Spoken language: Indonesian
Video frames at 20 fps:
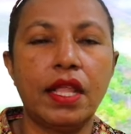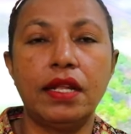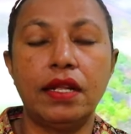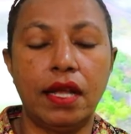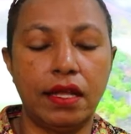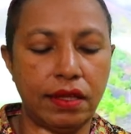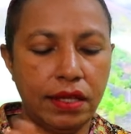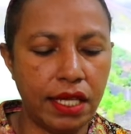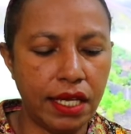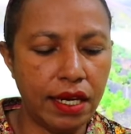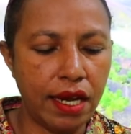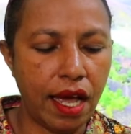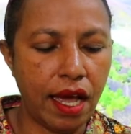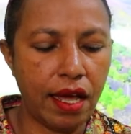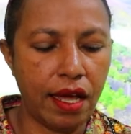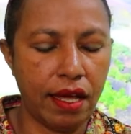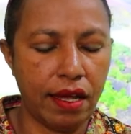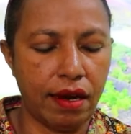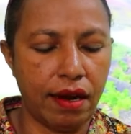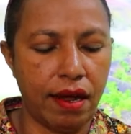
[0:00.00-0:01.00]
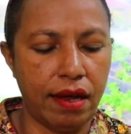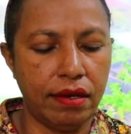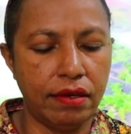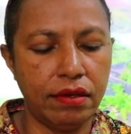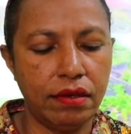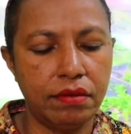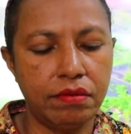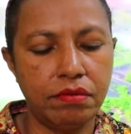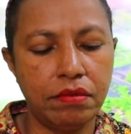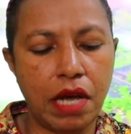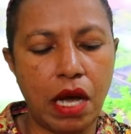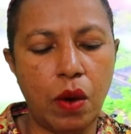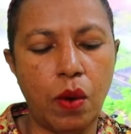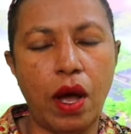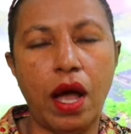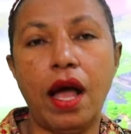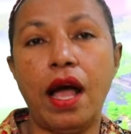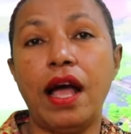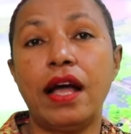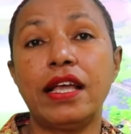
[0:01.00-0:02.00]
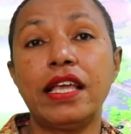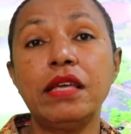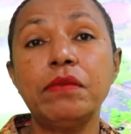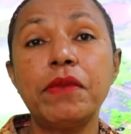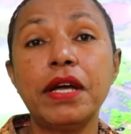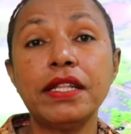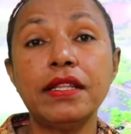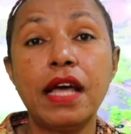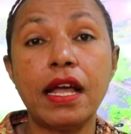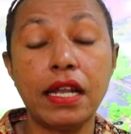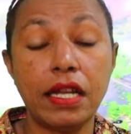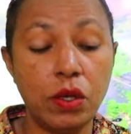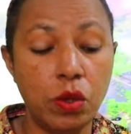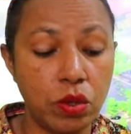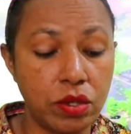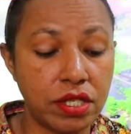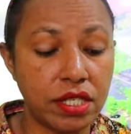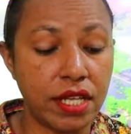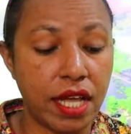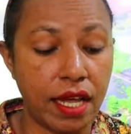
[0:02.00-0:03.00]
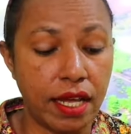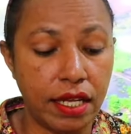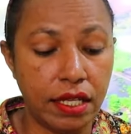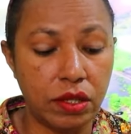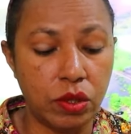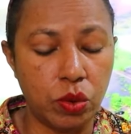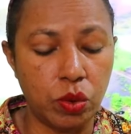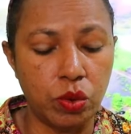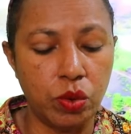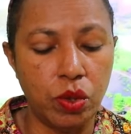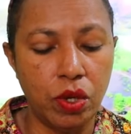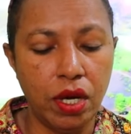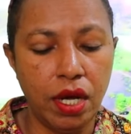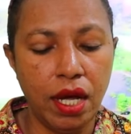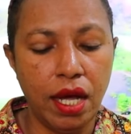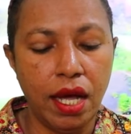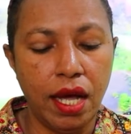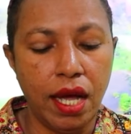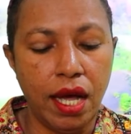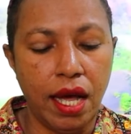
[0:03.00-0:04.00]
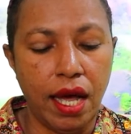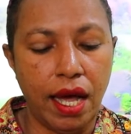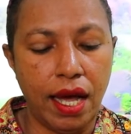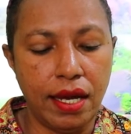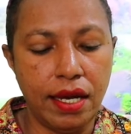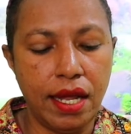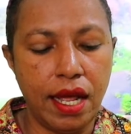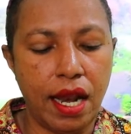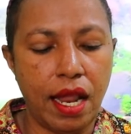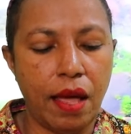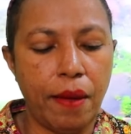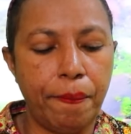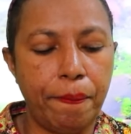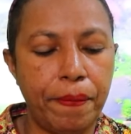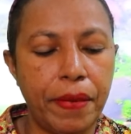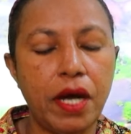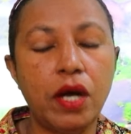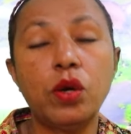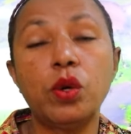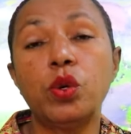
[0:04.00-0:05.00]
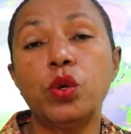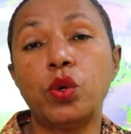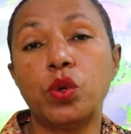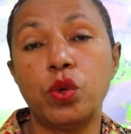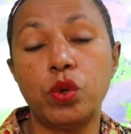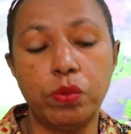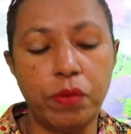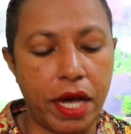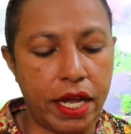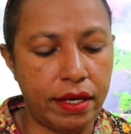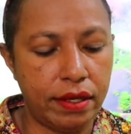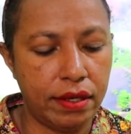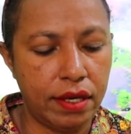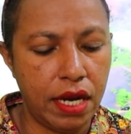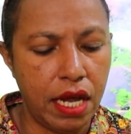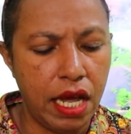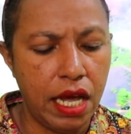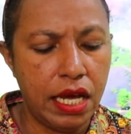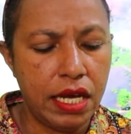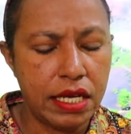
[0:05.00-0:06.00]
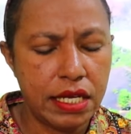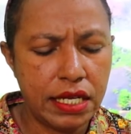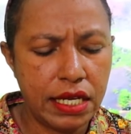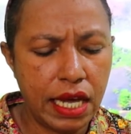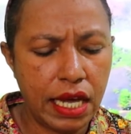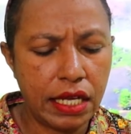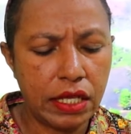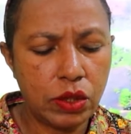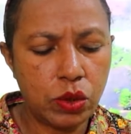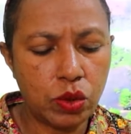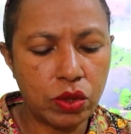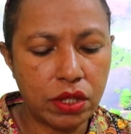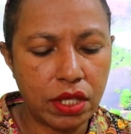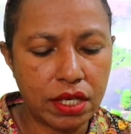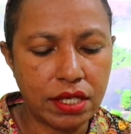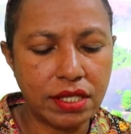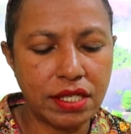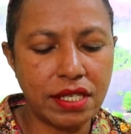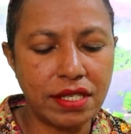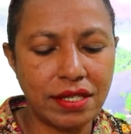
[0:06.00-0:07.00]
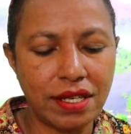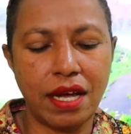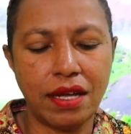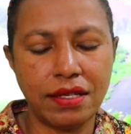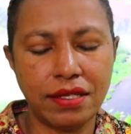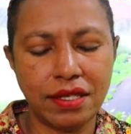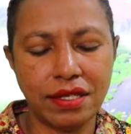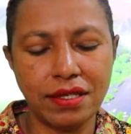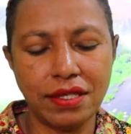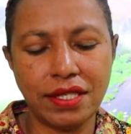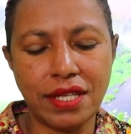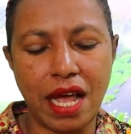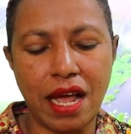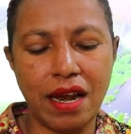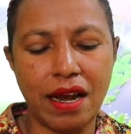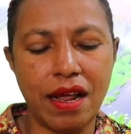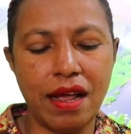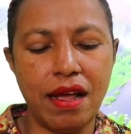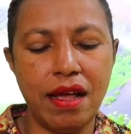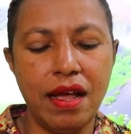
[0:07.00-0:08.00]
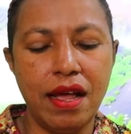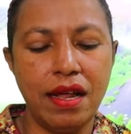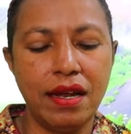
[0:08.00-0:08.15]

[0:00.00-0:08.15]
Dan tidak heran bahwa akibat dari dosa itu adalah penghukuman, yaitu tersiksa sengsara